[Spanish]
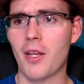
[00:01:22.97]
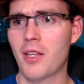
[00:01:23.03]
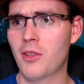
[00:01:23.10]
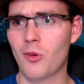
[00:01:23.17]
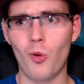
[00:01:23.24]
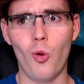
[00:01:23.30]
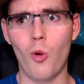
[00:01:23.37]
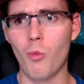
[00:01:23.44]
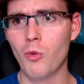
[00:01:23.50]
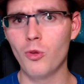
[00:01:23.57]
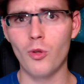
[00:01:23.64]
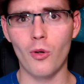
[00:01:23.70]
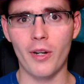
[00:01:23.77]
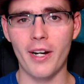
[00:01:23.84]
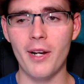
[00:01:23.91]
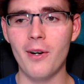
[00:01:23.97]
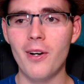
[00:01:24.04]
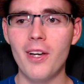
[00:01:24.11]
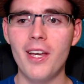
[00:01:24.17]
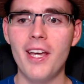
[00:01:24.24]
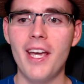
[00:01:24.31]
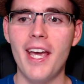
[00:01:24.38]
que en todo el mundo creo,
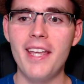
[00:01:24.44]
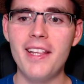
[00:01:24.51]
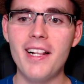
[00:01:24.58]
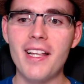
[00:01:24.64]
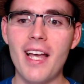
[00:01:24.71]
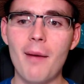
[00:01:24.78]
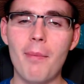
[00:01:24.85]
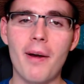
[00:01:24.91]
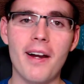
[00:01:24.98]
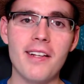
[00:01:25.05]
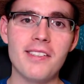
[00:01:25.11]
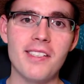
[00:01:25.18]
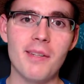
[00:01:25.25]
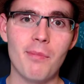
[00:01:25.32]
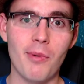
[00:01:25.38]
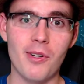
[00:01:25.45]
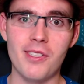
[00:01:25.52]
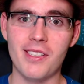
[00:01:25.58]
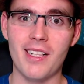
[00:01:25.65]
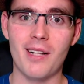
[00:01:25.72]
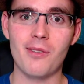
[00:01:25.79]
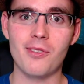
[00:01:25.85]
en el que aparece
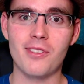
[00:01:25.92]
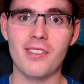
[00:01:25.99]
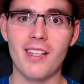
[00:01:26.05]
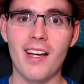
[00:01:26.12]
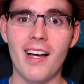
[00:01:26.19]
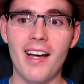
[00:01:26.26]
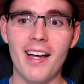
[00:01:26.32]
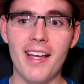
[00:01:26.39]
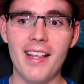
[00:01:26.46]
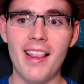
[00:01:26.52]
pues claro está